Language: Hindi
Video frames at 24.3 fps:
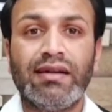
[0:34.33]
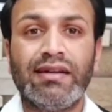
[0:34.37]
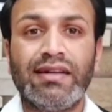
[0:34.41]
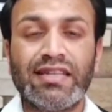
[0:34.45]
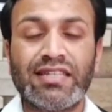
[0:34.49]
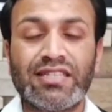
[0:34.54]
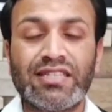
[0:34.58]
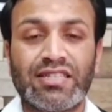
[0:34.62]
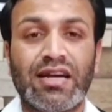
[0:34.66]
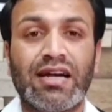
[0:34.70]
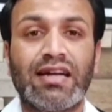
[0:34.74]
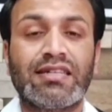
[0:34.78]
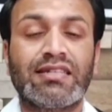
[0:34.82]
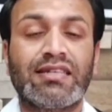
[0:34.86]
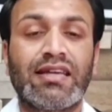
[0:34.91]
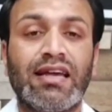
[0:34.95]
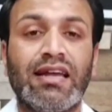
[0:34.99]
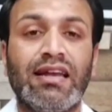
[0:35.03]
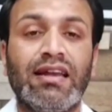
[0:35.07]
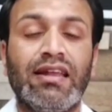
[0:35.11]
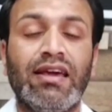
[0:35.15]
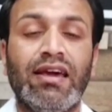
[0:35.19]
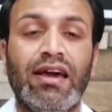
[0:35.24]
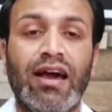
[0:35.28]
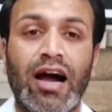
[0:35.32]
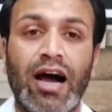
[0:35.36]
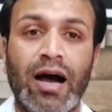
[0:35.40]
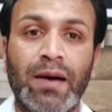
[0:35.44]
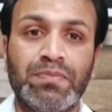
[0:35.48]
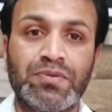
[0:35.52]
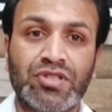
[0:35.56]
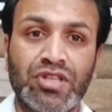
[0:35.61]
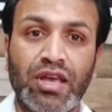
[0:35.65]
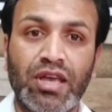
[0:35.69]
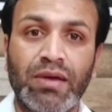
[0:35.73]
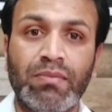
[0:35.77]
डिस्चार्ज के लिए
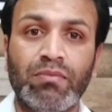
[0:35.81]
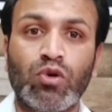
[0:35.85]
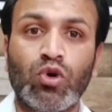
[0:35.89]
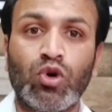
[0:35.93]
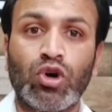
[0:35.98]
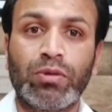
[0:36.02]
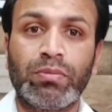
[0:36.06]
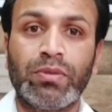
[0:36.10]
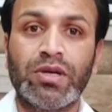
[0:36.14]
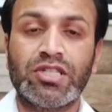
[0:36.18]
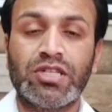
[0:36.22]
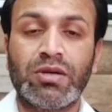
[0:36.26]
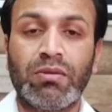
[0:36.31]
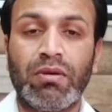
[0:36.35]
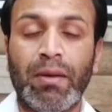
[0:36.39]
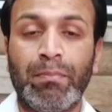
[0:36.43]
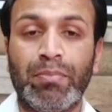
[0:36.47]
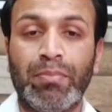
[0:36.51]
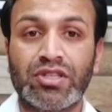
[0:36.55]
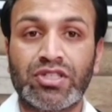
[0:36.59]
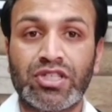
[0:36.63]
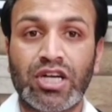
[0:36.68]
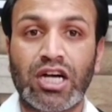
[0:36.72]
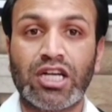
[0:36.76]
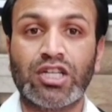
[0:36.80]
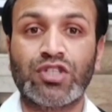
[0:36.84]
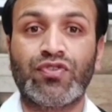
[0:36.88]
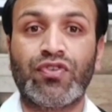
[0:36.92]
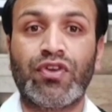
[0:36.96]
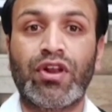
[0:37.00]
आप सेम कोर्ट में जब आप पर चार्ज